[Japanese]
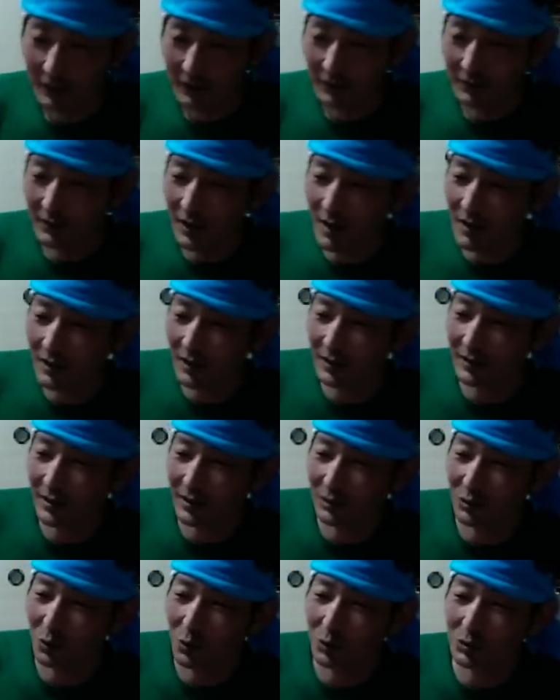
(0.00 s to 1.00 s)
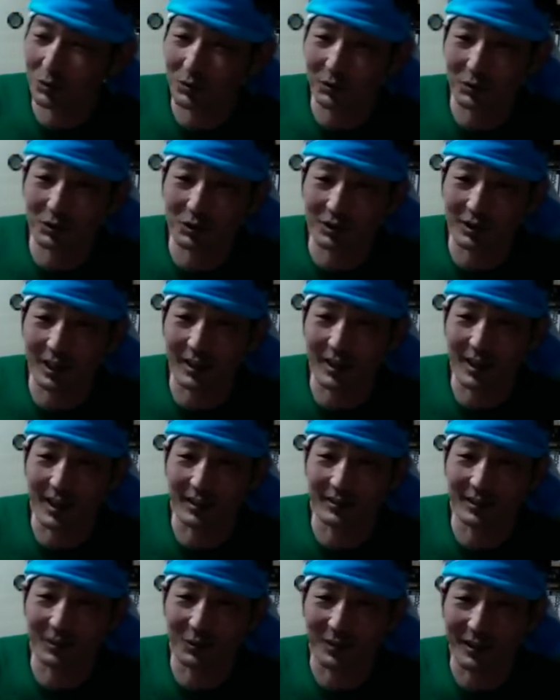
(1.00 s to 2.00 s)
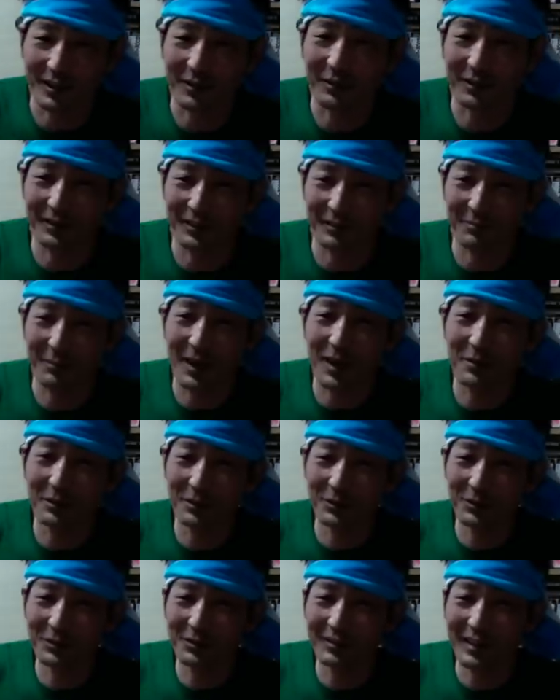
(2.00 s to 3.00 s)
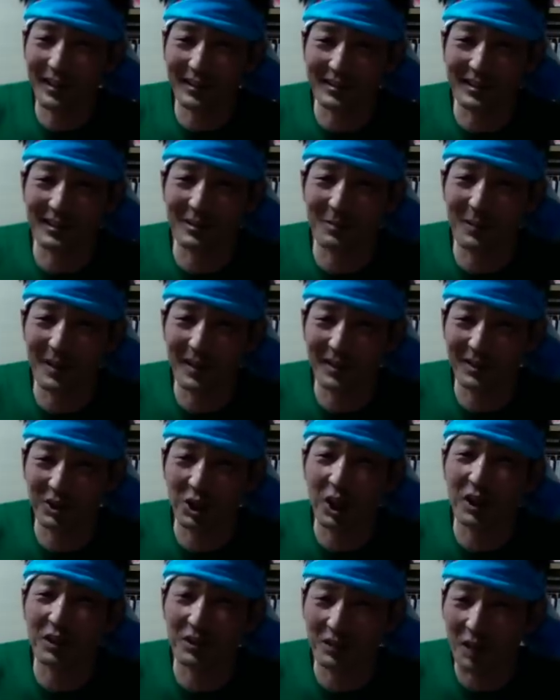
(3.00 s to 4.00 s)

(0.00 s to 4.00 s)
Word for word: なんか、なんか、どこそうの通販で買ったのかなのかっていう前振りのなんか説明が司会、